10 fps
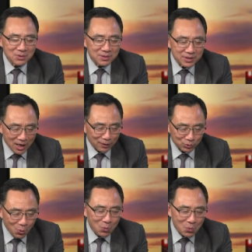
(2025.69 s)
想
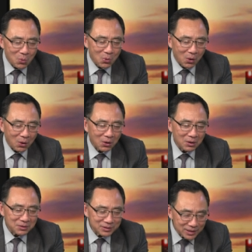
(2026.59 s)
通过
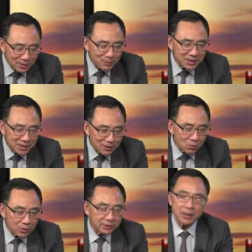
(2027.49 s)
这么一个
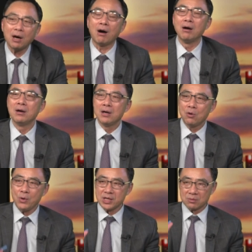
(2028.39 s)

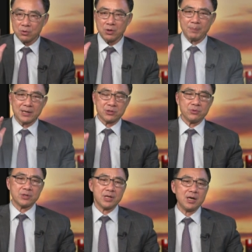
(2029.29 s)
为什么会把周
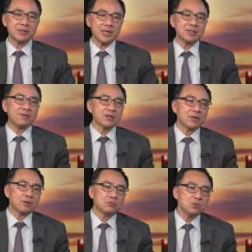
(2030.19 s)
永康这个案子放
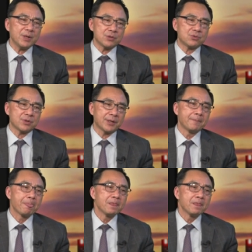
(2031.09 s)
到湖北去呢？